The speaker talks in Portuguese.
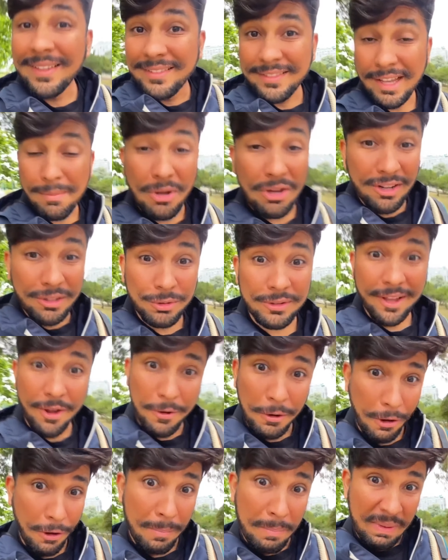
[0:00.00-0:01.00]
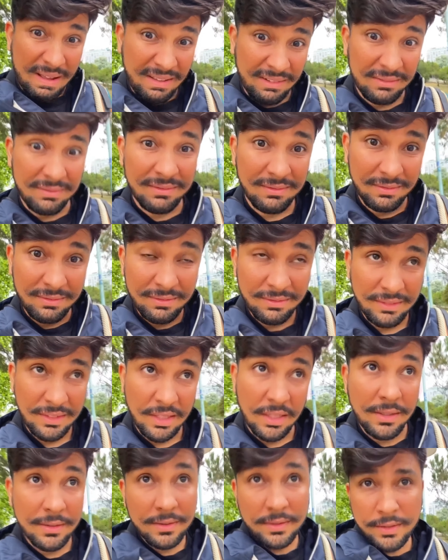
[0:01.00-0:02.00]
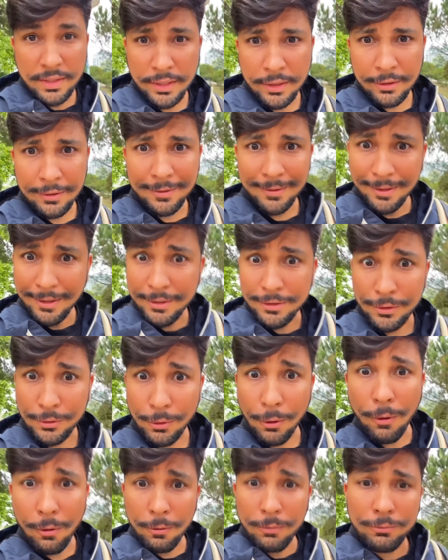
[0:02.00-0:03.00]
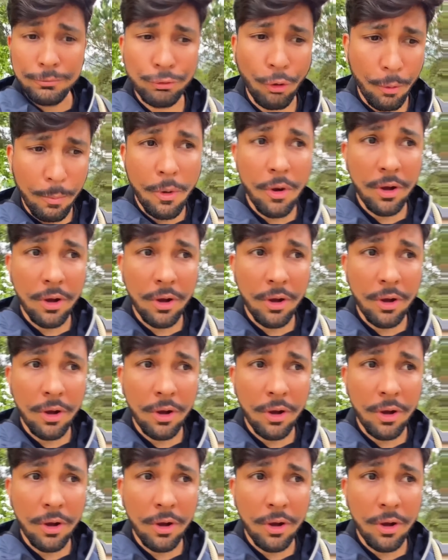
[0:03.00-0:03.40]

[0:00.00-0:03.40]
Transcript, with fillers: Tá morando na Europa? Sim, estou. Estou